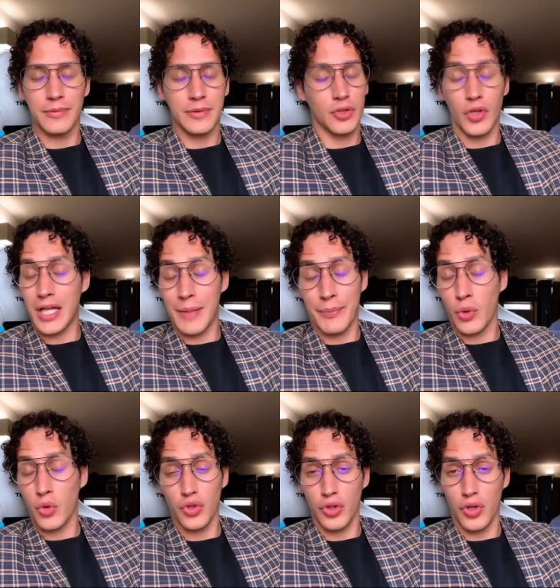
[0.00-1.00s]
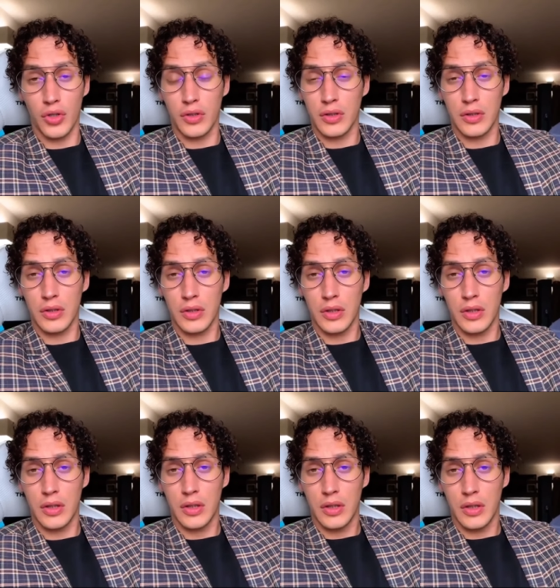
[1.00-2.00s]
toda la producción
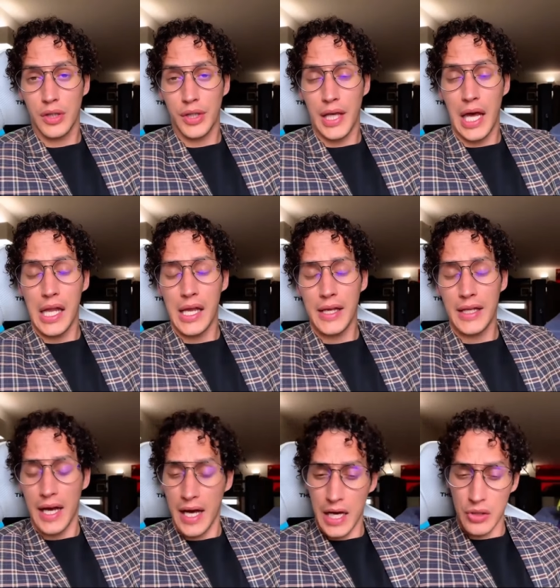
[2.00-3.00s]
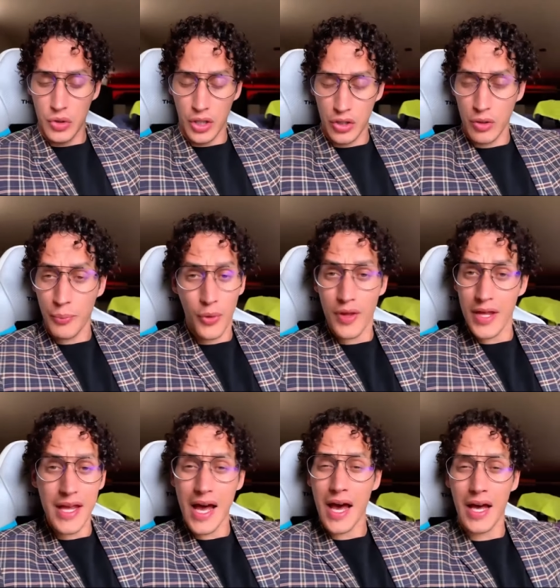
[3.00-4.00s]
y a Elaine Aro que no
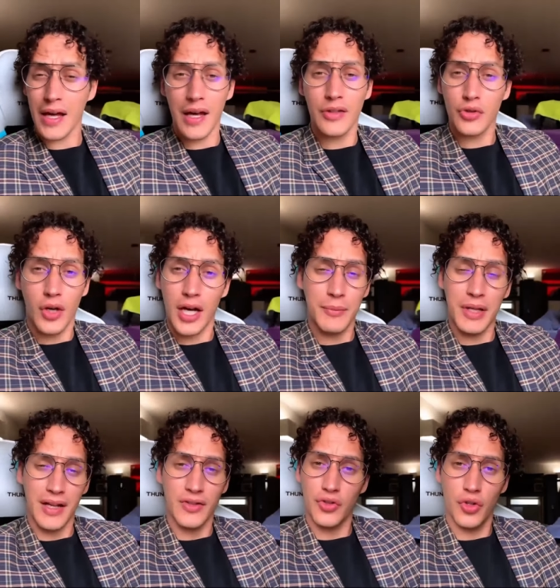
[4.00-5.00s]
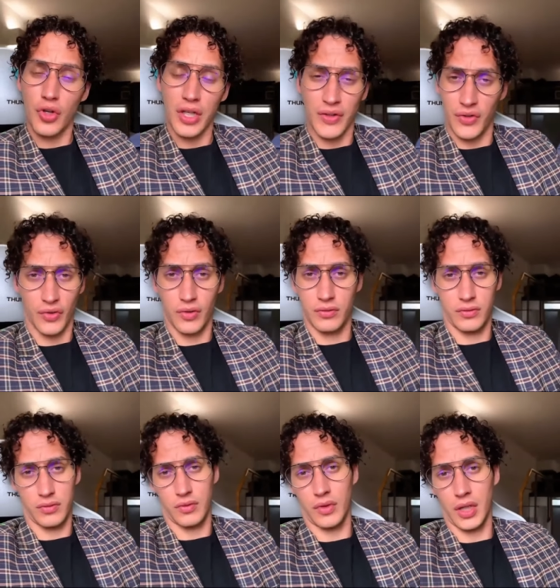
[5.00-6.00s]
podía tocar mis canciones,
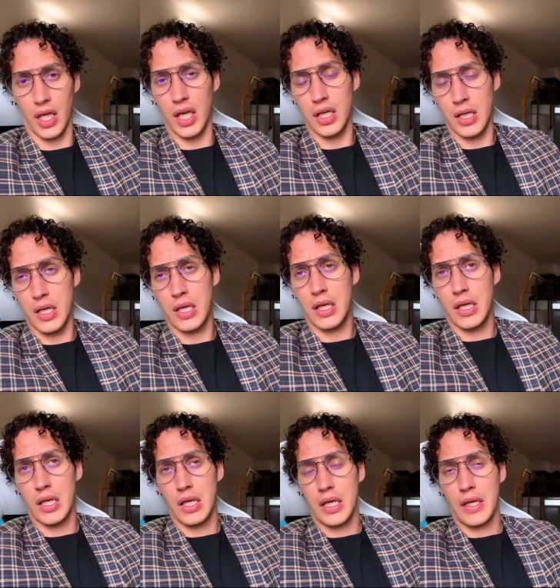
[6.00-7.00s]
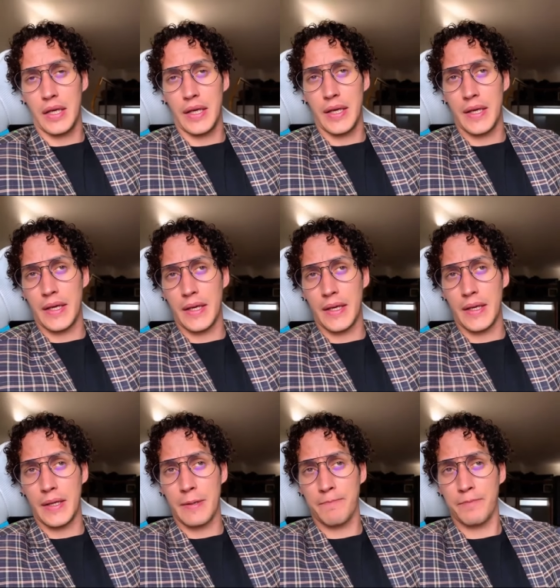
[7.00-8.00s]
¿ok?
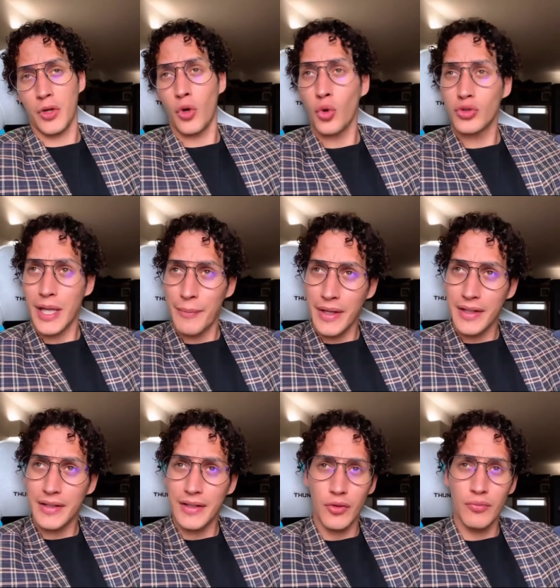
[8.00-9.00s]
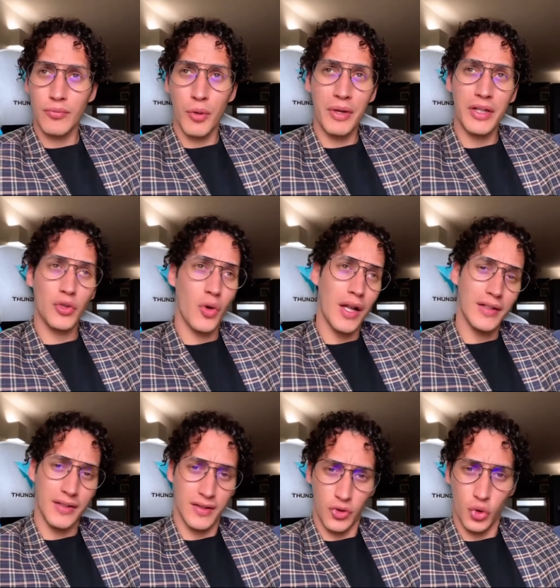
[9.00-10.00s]
Eh, y justamente un momento
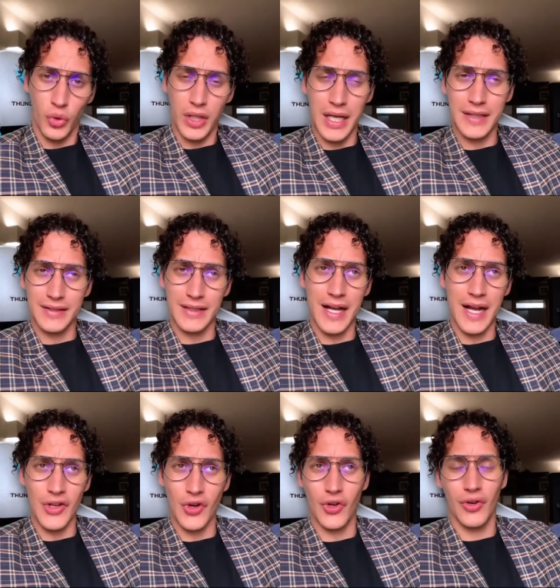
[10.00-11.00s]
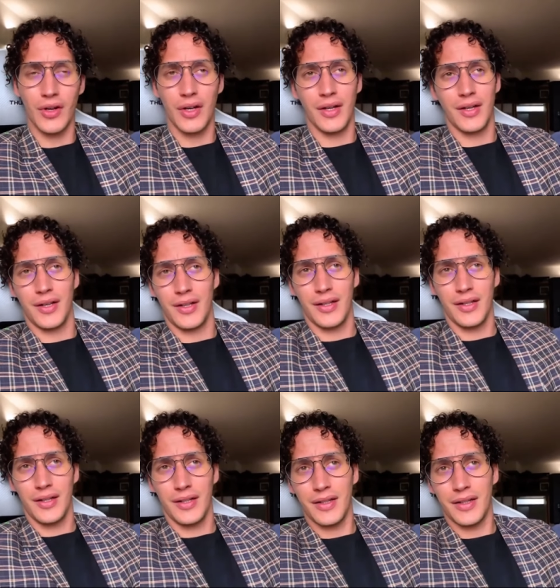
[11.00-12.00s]
antes de subir al escenario,
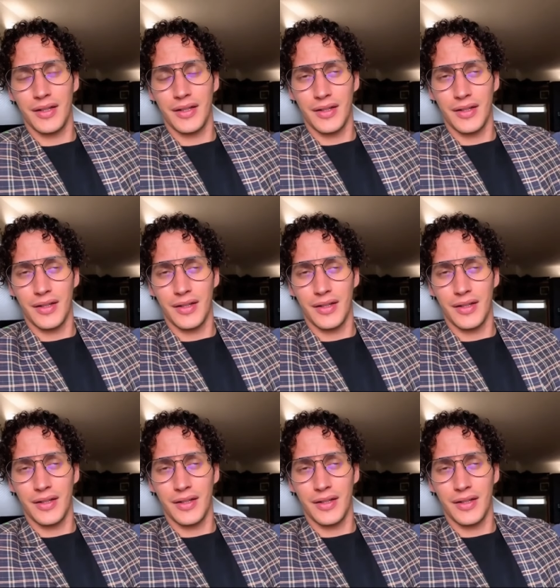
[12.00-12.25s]
eh,